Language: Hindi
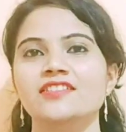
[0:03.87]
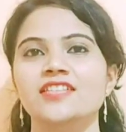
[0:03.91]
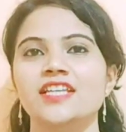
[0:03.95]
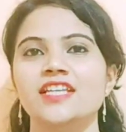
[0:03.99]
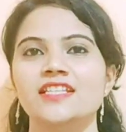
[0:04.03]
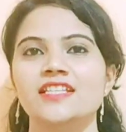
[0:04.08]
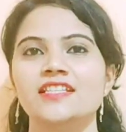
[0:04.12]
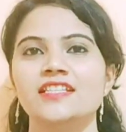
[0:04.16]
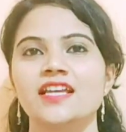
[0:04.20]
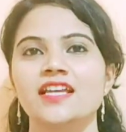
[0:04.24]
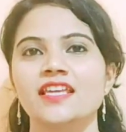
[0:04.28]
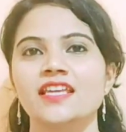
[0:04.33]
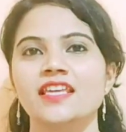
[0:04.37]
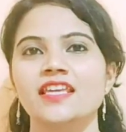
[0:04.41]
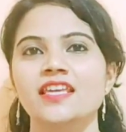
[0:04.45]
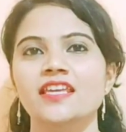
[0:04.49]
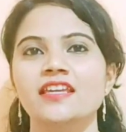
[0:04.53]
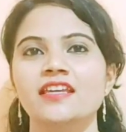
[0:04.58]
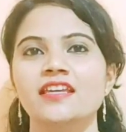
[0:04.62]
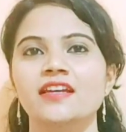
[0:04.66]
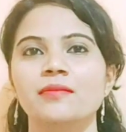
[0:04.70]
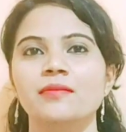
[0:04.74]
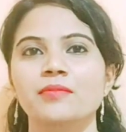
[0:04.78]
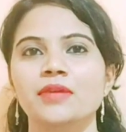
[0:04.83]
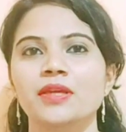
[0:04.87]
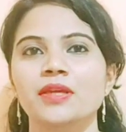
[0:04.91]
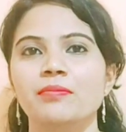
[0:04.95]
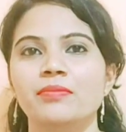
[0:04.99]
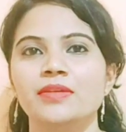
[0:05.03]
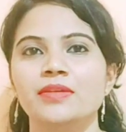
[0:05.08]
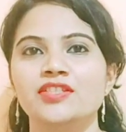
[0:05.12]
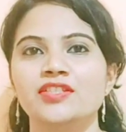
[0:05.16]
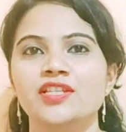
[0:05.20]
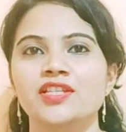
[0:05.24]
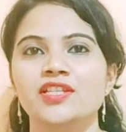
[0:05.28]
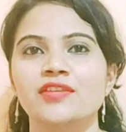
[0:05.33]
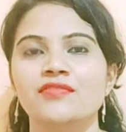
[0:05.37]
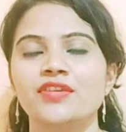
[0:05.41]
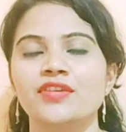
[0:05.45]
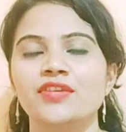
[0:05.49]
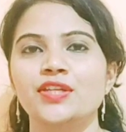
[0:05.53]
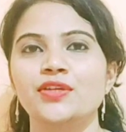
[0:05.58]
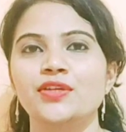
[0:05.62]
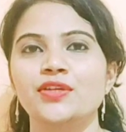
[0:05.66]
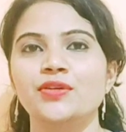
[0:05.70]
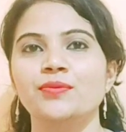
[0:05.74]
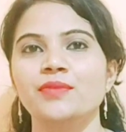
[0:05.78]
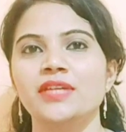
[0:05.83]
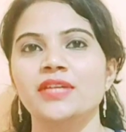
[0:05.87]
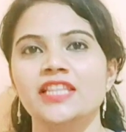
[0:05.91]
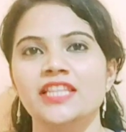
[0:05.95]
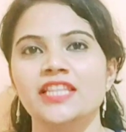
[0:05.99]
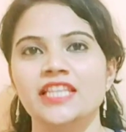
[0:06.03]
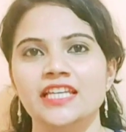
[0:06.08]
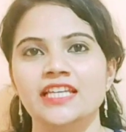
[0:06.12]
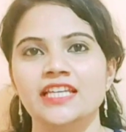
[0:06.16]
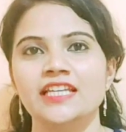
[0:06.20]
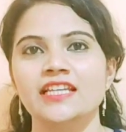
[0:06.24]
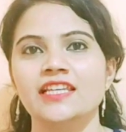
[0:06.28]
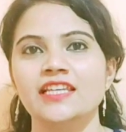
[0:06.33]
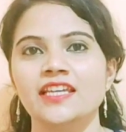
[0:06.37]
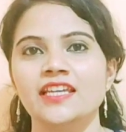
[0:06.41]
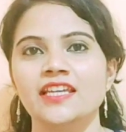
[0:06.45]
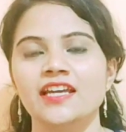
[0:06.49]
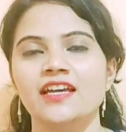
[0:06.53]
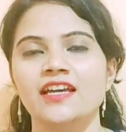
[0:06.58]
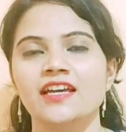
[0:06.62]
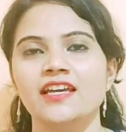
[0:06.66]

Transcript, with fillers: जैसा कि हमने पिछली वीडियो में देख लिया